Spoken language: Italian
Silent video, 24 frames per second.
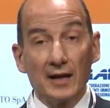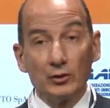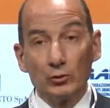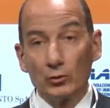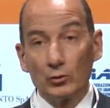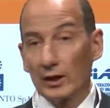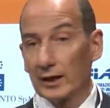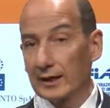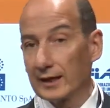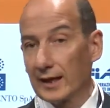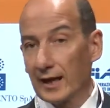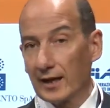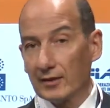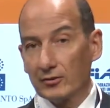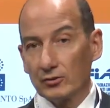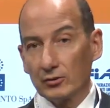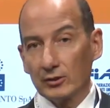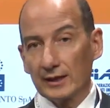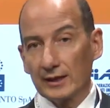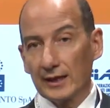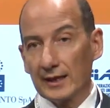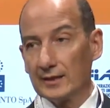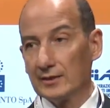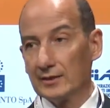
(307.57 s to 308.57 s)
Non a caso i
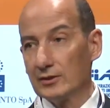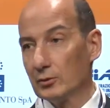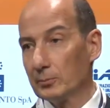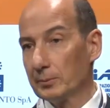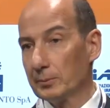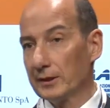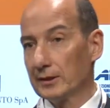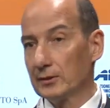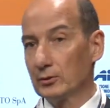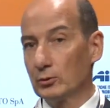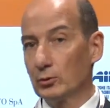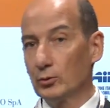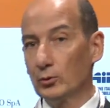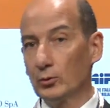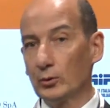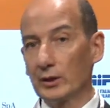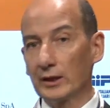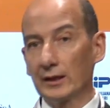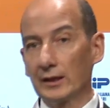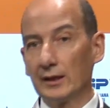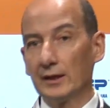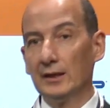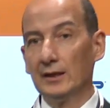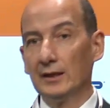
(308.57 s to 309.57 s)
grandi
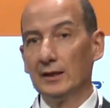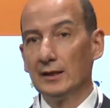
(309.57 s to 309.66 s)
operatori,